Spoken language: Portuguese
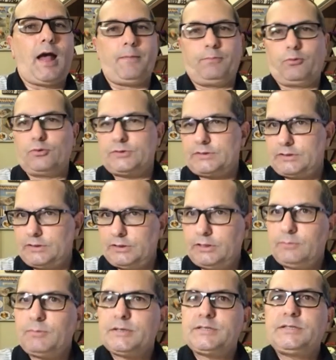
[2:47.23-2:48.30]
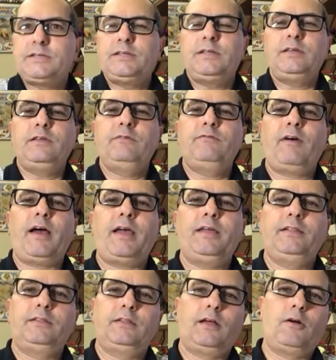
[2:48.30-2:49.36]
aproxima-se e
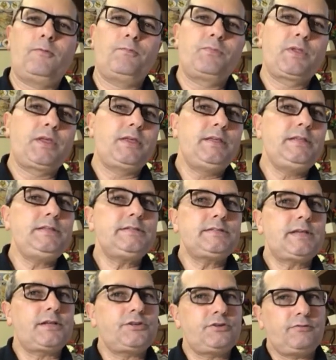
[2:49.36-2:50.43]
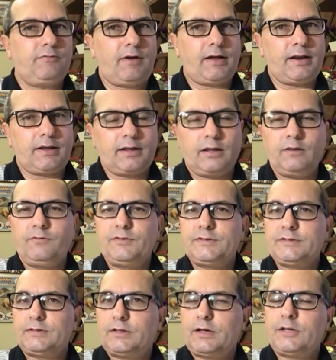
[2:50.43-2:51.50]
vai então incentivar aquele
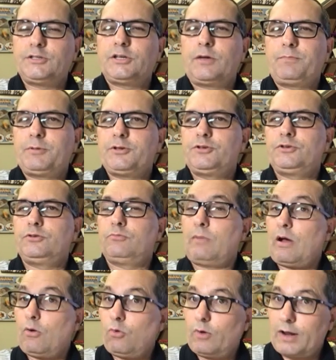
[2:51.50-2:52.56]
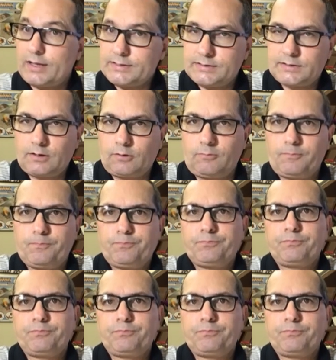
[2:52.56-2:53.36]
visitante a pedir uma oração.